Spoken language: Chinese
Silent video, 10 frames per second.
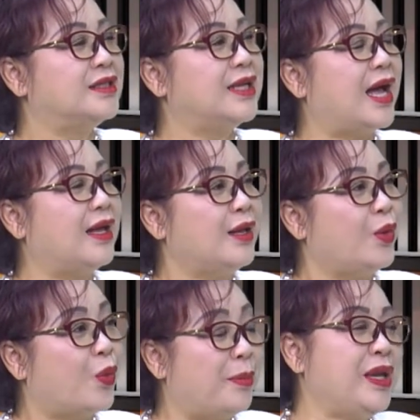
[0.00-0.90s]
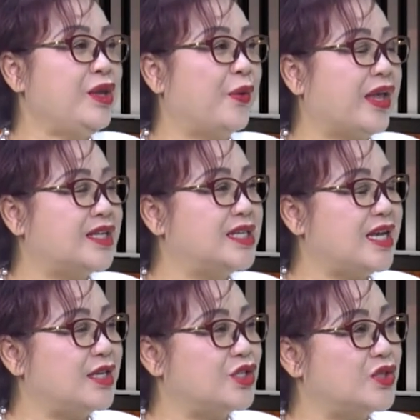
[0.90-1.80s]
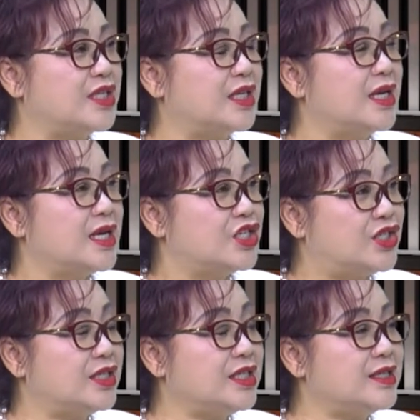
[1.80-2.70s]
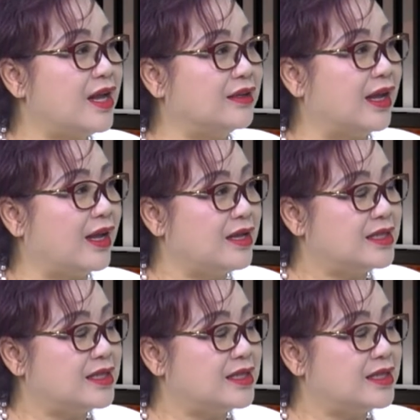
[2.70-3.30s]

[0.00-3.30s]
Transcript: 那我们有一个建议，就是实际上呢，